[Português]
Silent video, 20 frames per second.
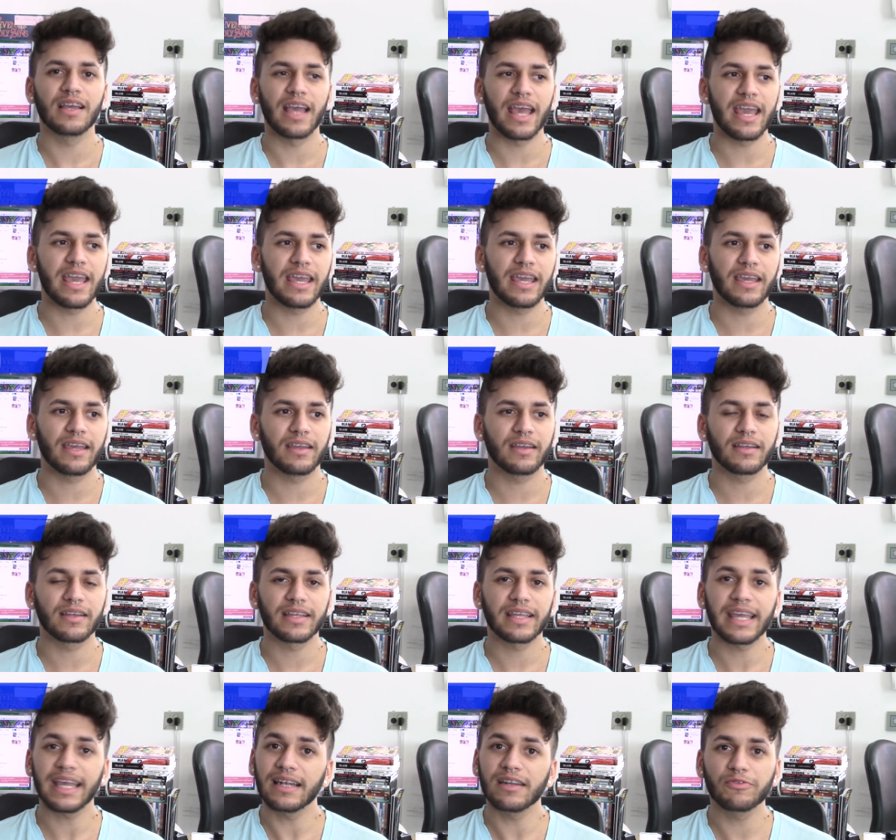É,
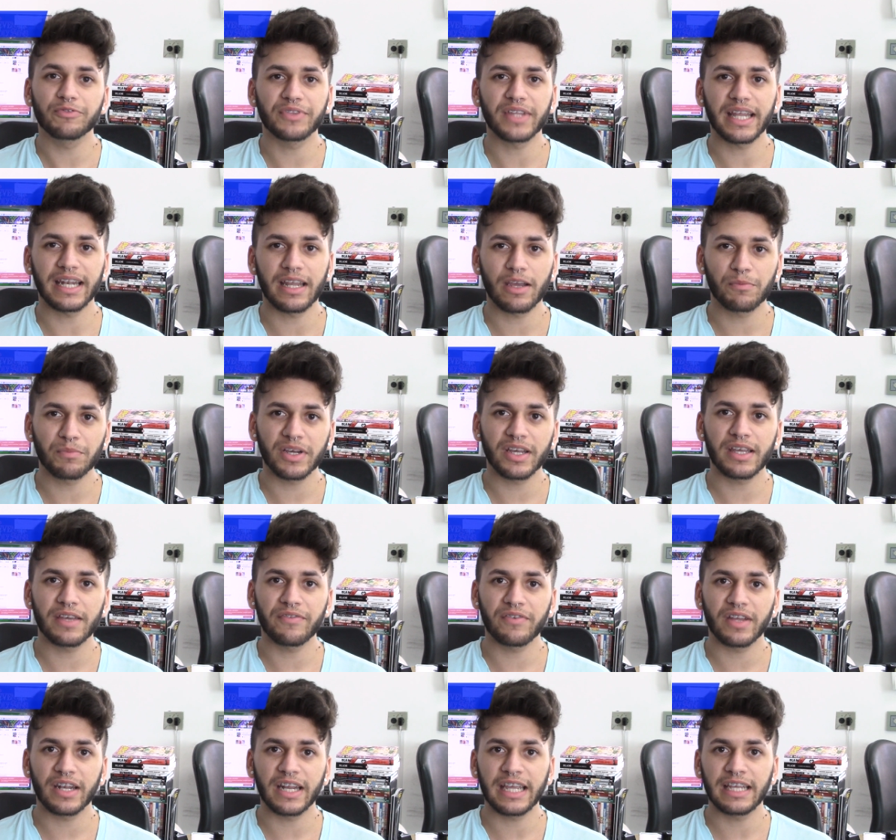quem não tem nenhuma
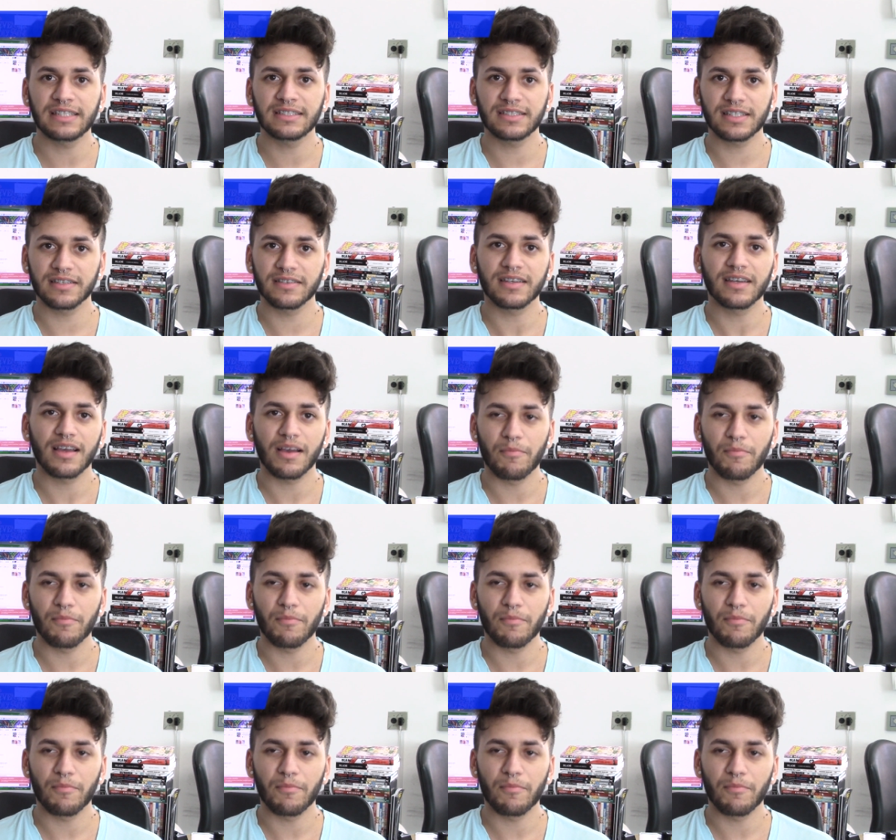referência